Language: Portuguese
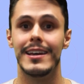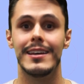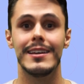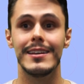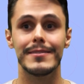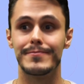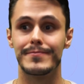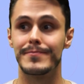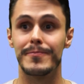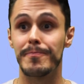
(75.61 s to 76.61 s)
e
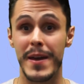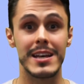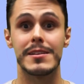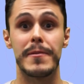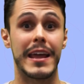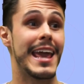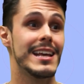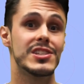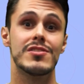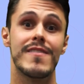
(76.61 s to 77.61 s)
peça para
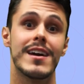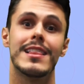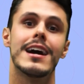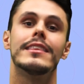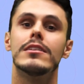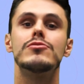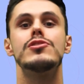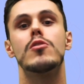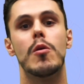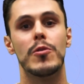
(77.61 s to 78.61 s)
quem estiver lá não
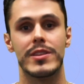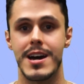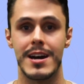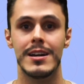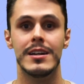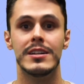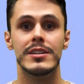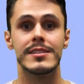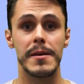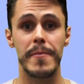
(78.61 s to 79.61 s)
te incomodar.
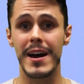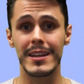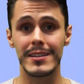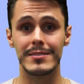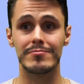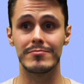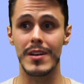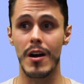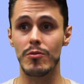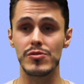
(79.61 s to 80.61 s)
Separe
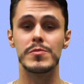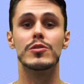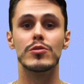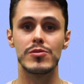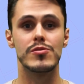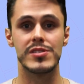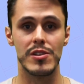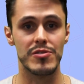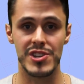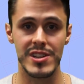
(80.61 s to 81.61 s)
alguns minutos do
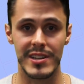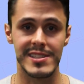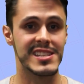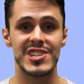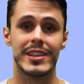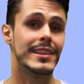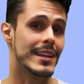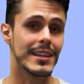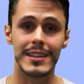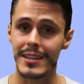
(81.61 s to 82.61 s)
seu dia, que seja
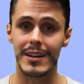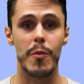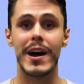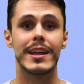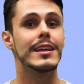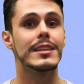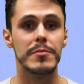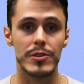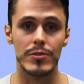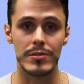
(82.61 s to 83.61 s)
30, 40
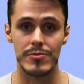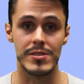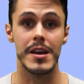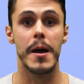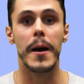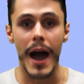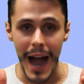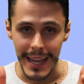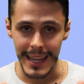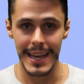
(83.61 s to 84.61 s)
minutos,
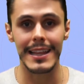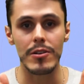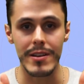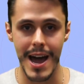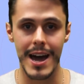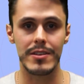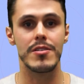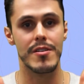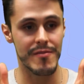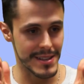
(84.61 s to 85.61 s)
aquele
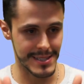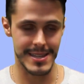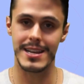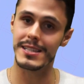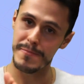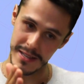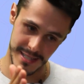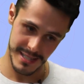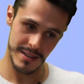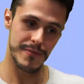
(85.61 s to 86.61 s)
horário vai ser
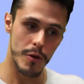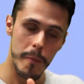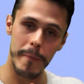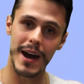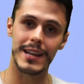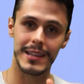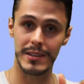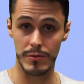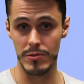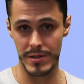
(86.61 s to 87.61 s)
específico para
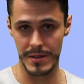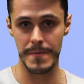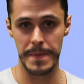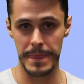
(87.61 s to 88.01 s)
leitura